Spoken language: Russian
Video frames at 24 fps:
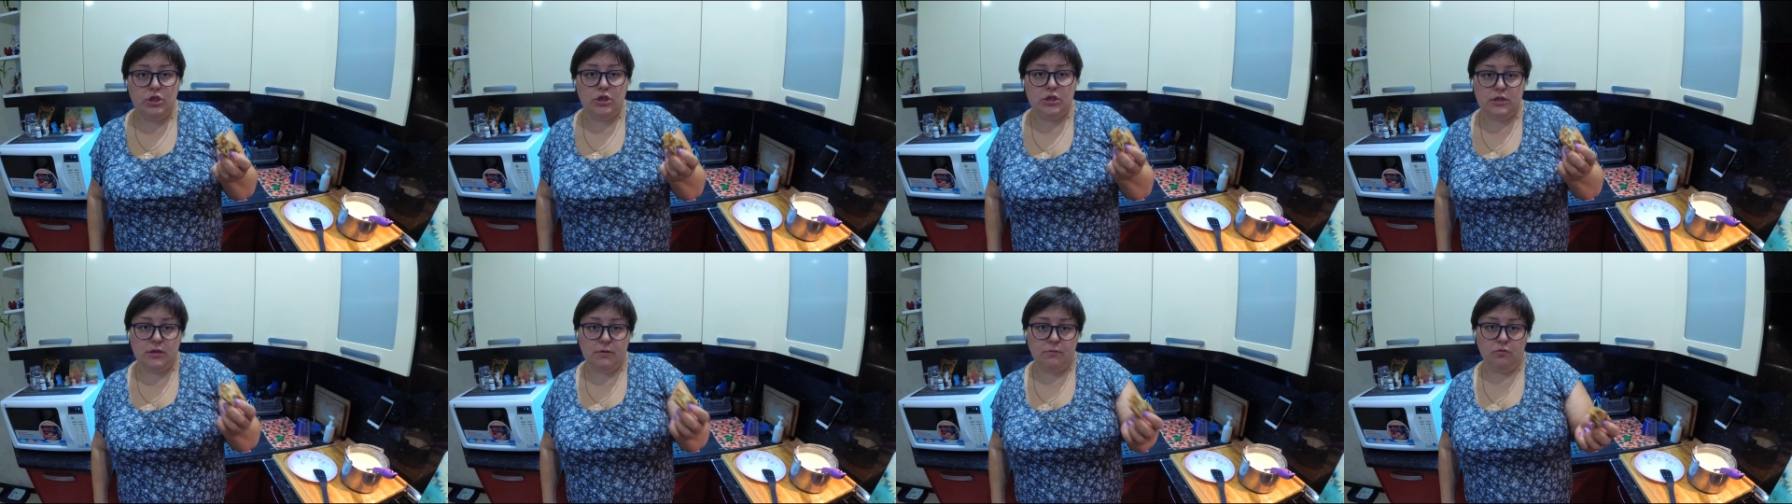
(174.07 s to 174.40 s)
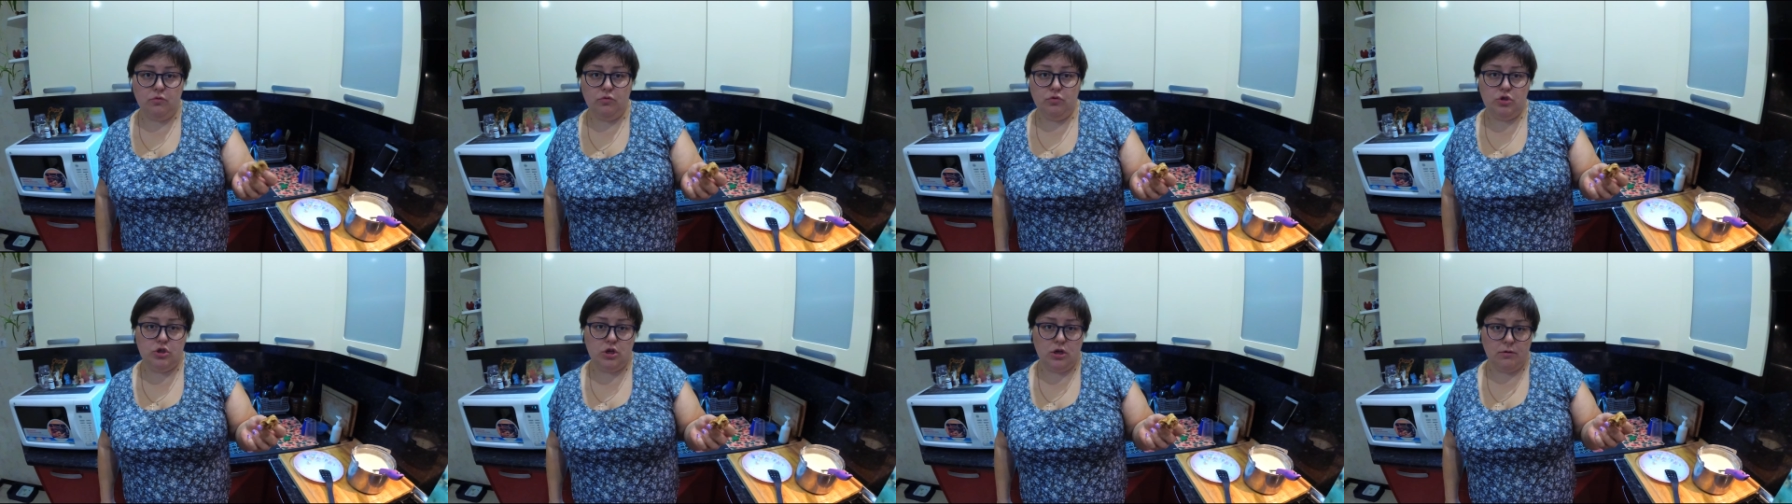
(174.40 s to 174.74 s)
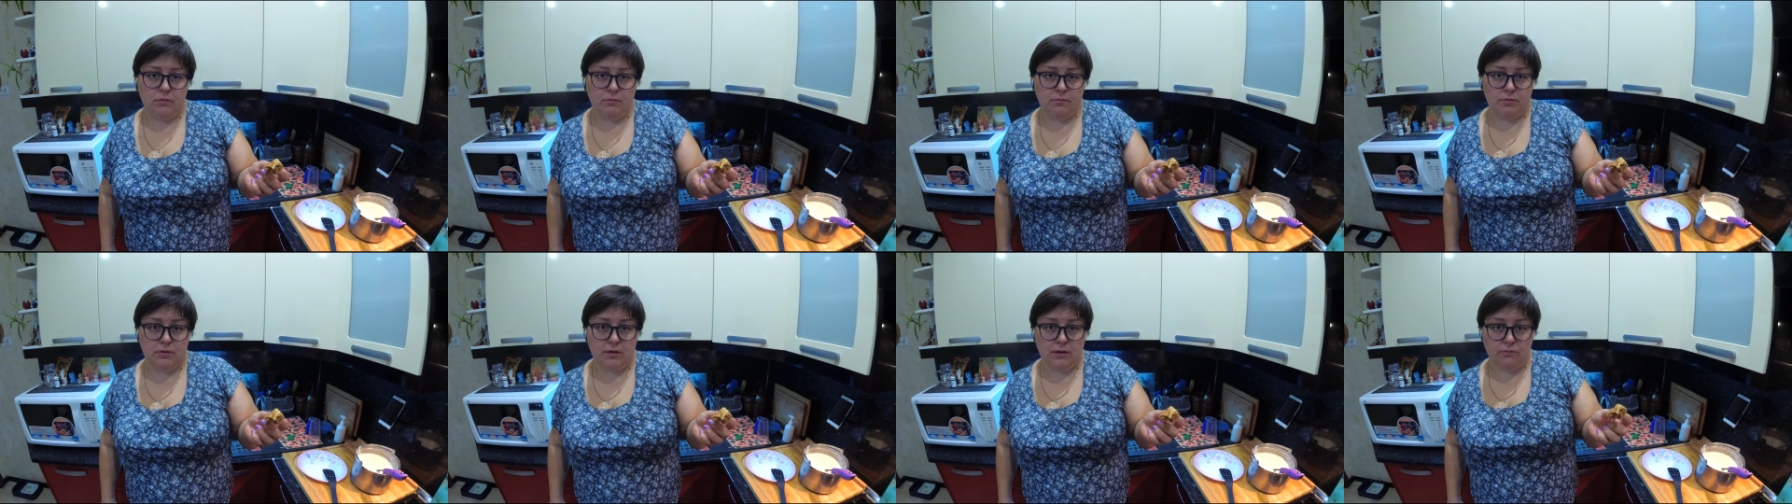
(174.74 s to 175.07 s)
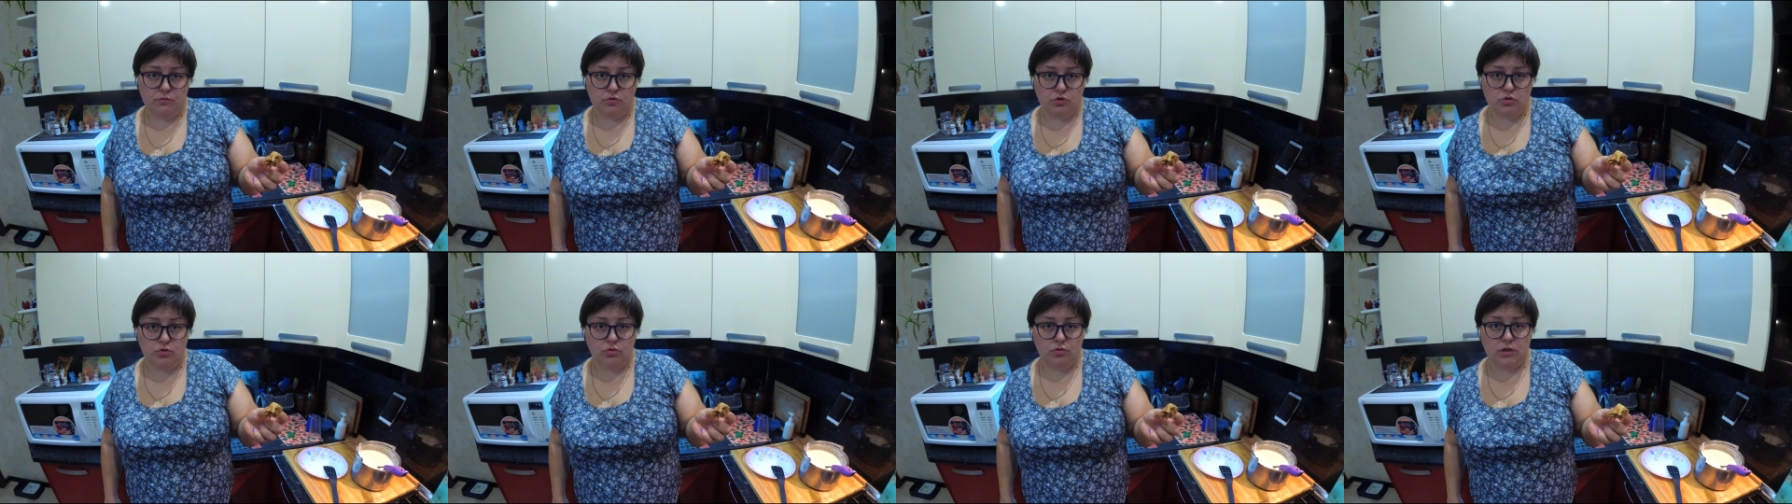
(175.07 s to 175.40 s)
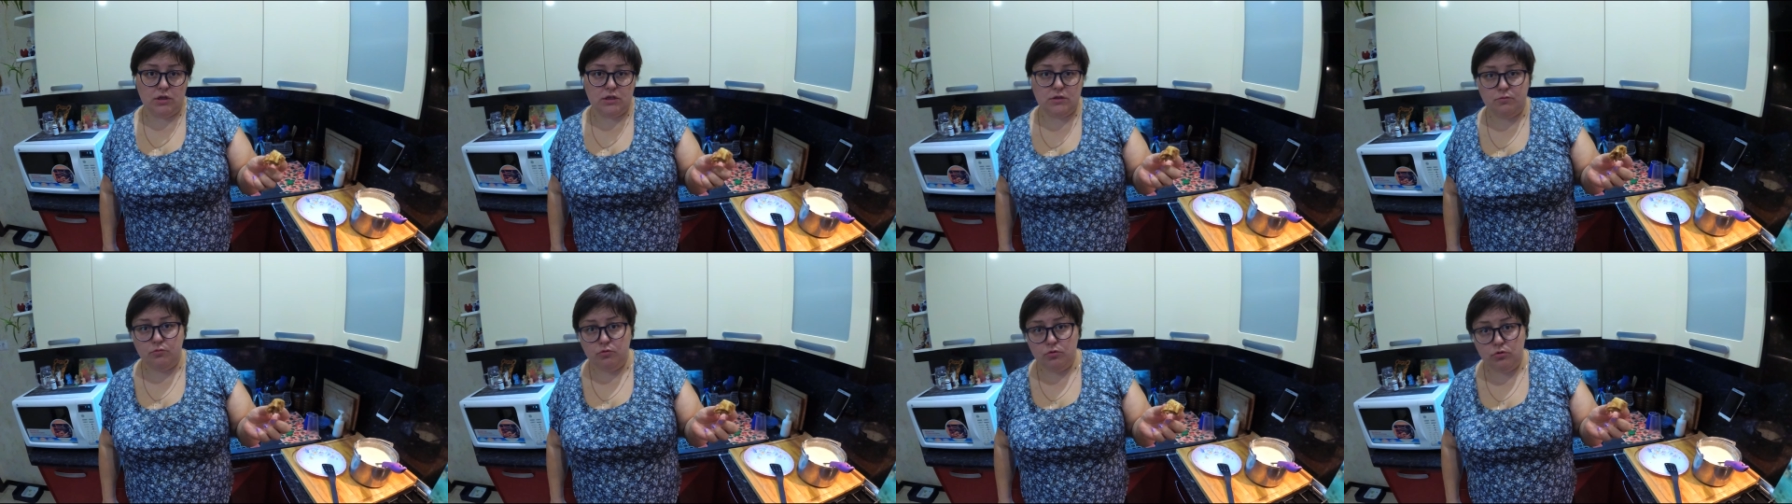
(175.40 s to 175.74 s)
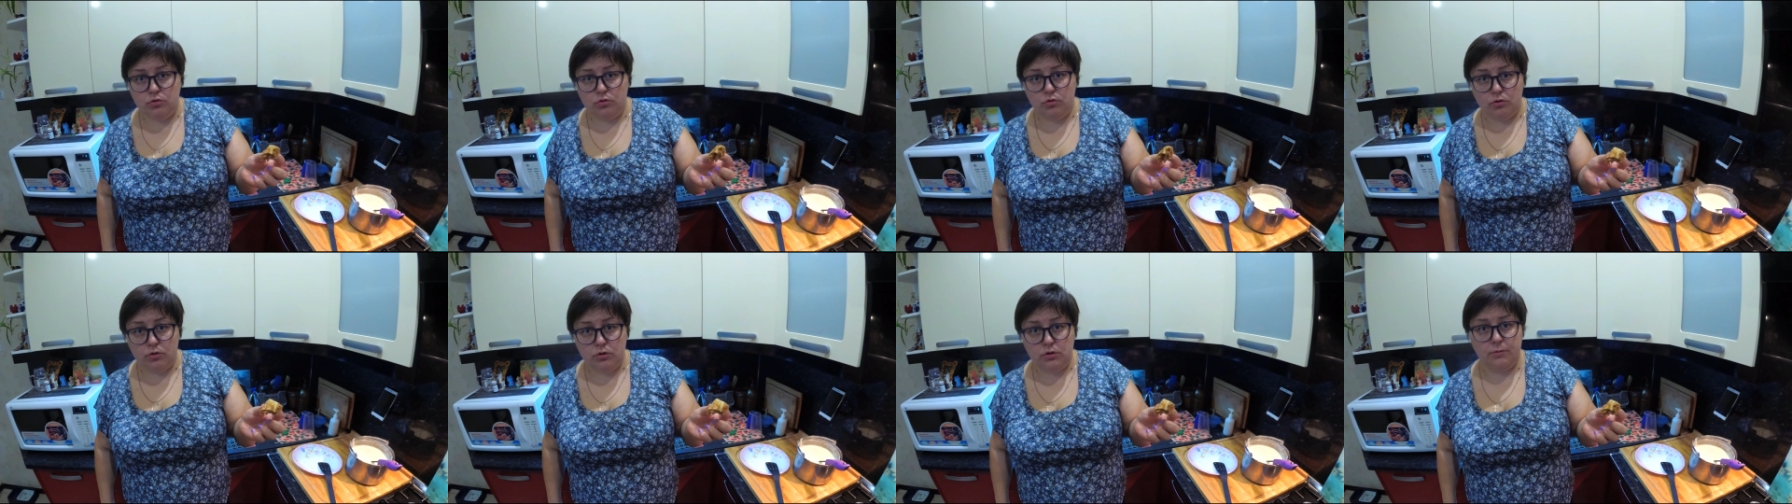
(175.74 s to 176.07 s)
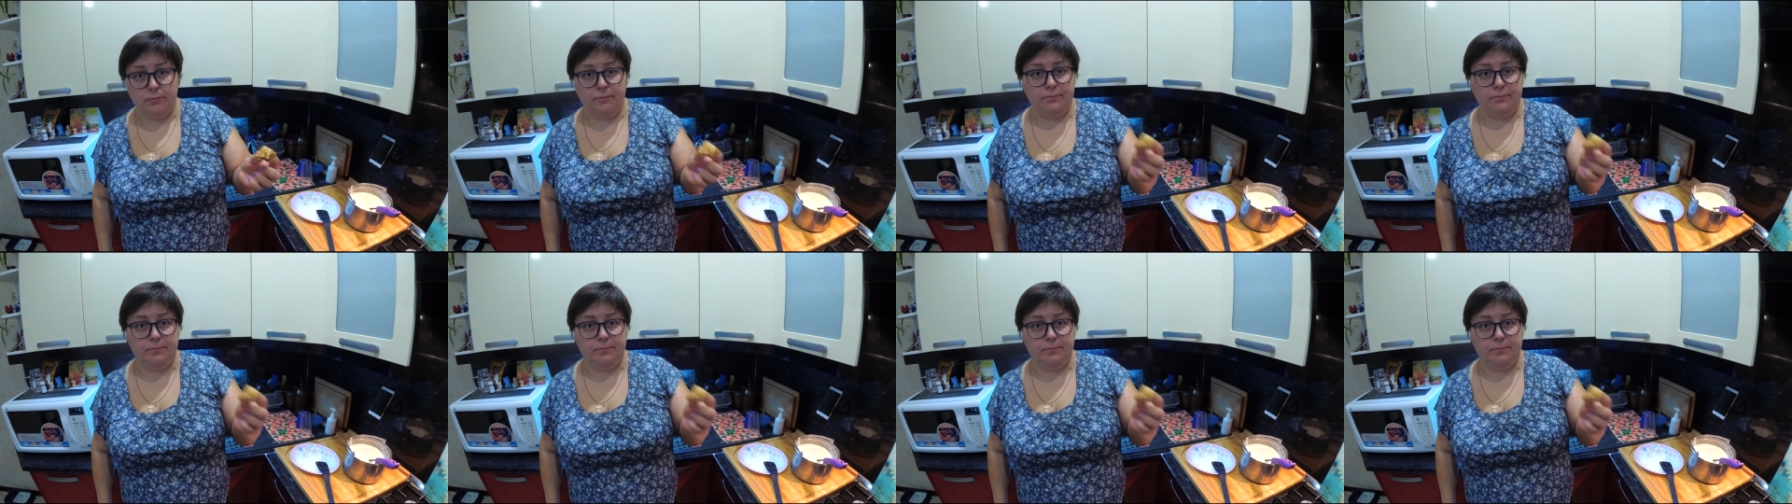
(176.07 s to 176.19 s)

тем лучше. Потому что у нас будет торт.